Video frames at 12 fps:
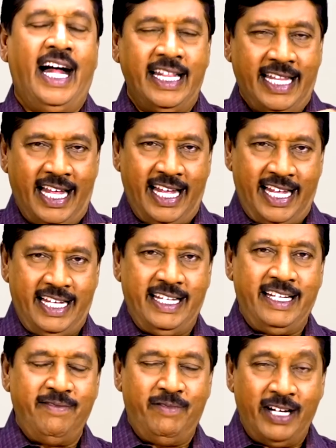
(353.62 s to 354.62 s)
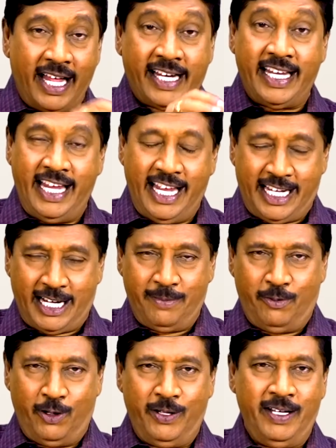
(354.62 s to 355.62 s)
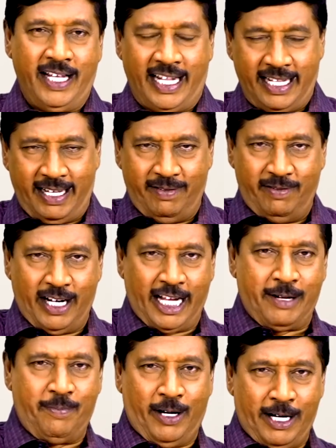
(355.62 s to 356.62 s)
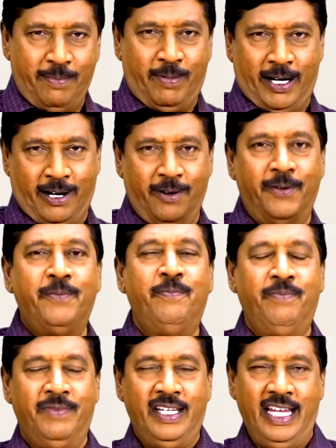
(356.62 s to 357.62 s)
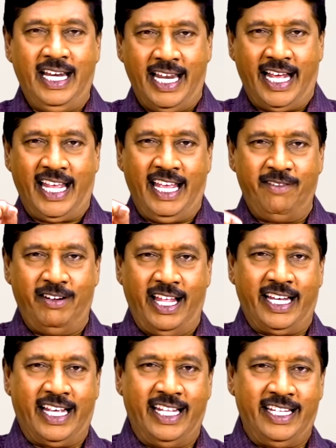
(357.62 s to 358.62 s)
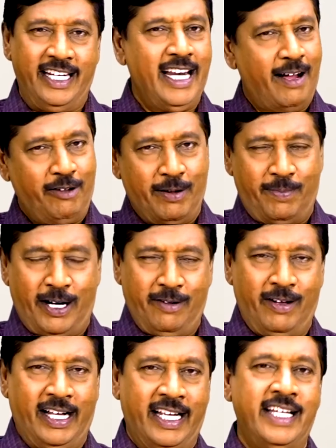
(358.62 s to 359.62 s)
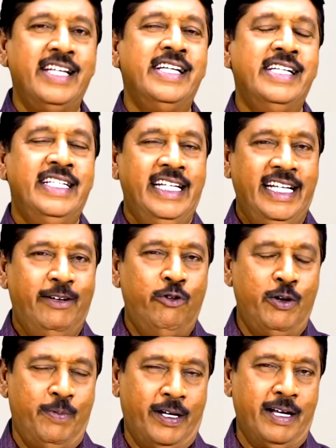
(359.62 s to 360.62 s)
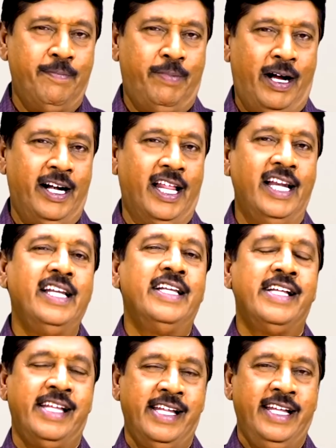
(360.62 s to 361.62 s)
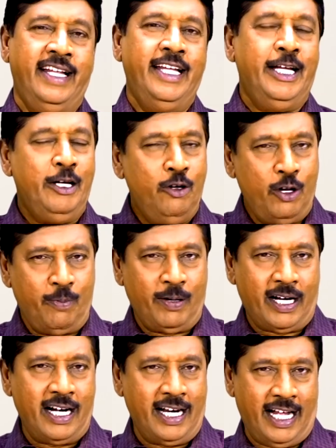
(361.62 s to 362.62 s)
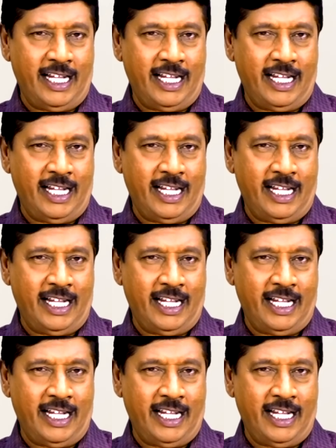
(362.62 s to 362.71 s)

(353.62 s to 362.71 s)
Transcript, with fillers: அந்த விளக்கு ஏற்ற போது அந்த விளக்கு பாட்டு பாடுறோம் இல்லக விளக்கதுன்னு அவங்க பாடுவாங்க ஒரு பக்கம் பாடல் இன்னொரு பக்கம்